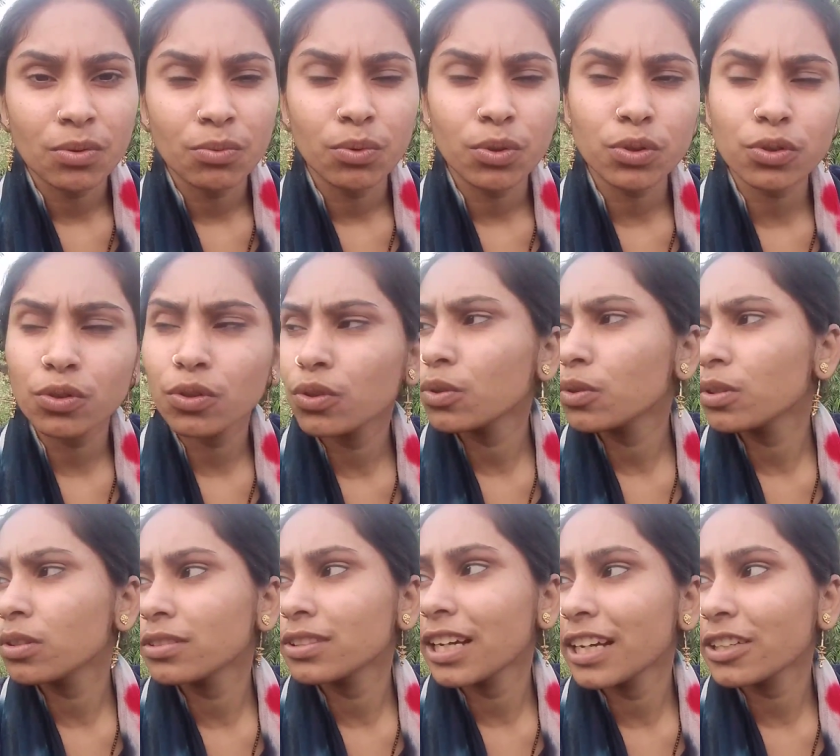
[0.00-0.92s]
वो तो
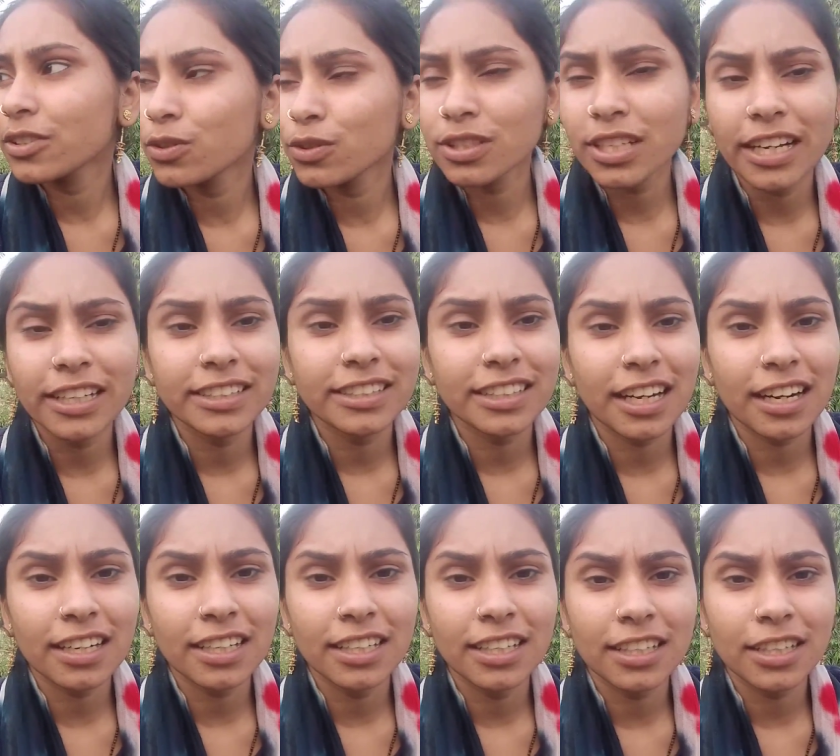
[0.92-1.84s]
सुसाइड
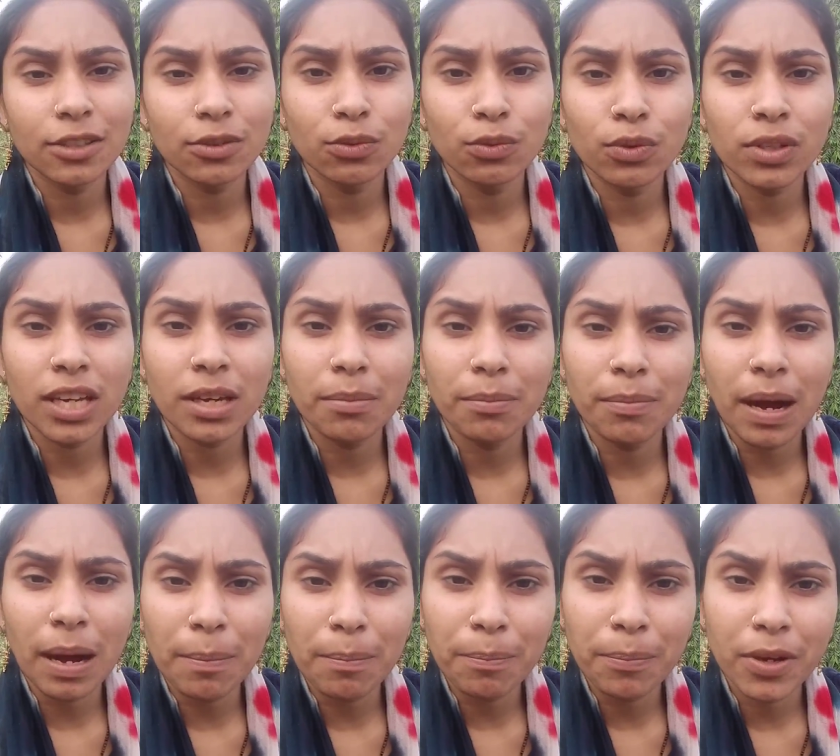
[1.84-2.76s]
कर ली लेकिन उनके
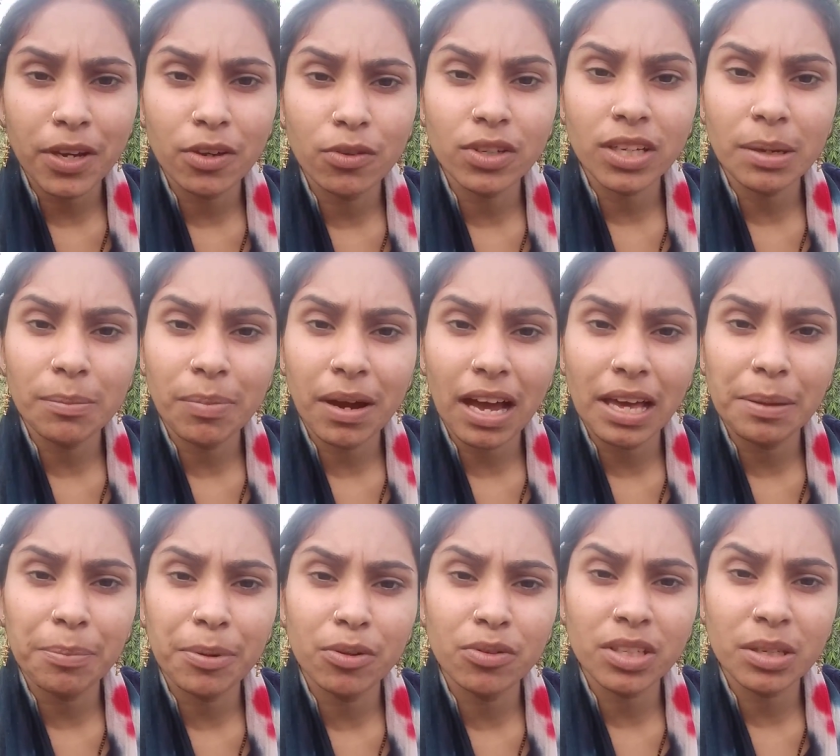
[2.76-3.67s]
बाप पे उनके भाई
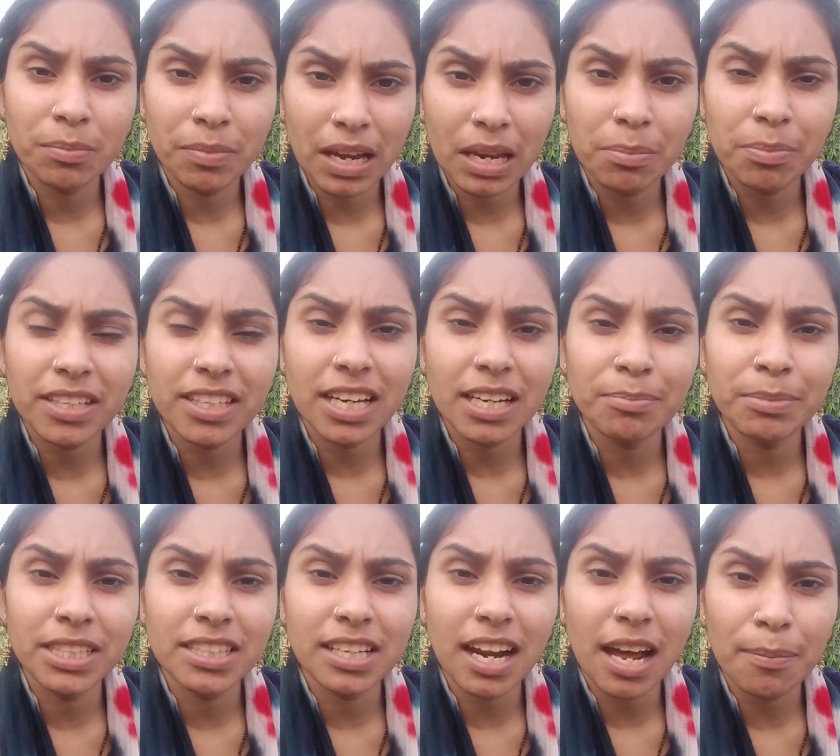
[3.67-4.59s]
पे उनकी बहन पे क्या
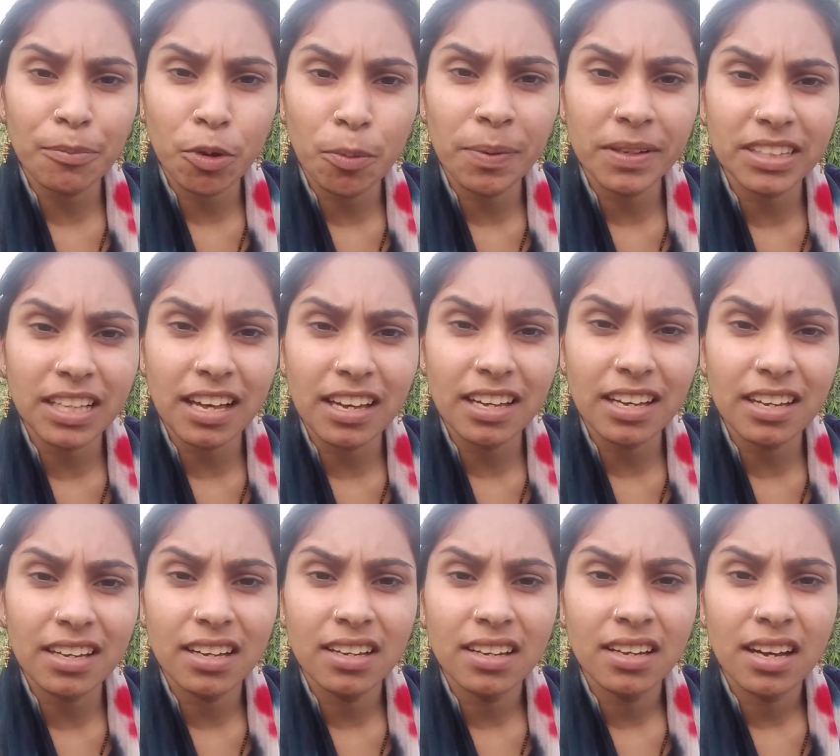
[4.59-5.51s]
बीत रहा है आपको पता
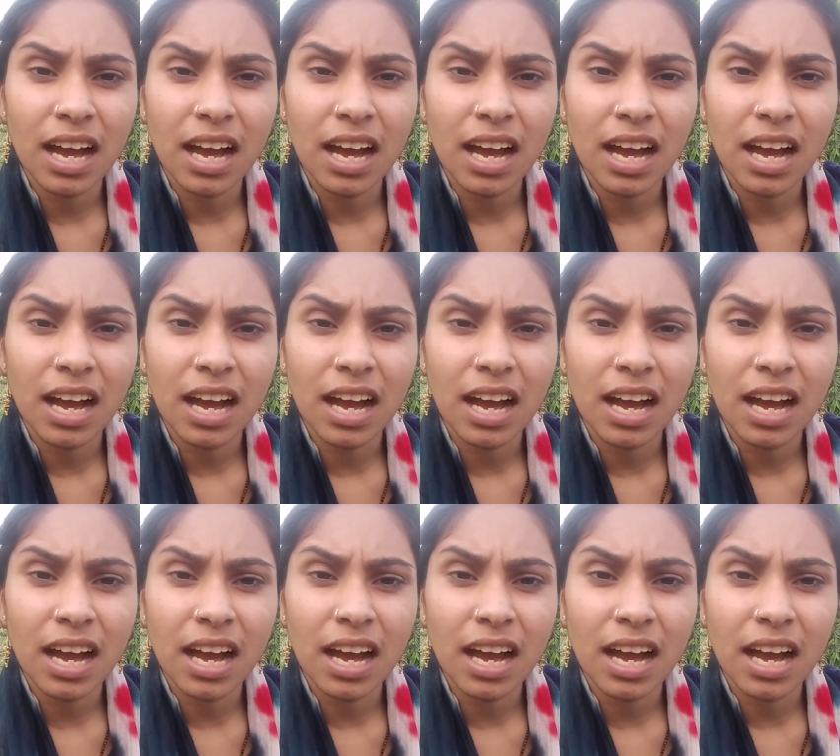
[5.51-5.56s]
है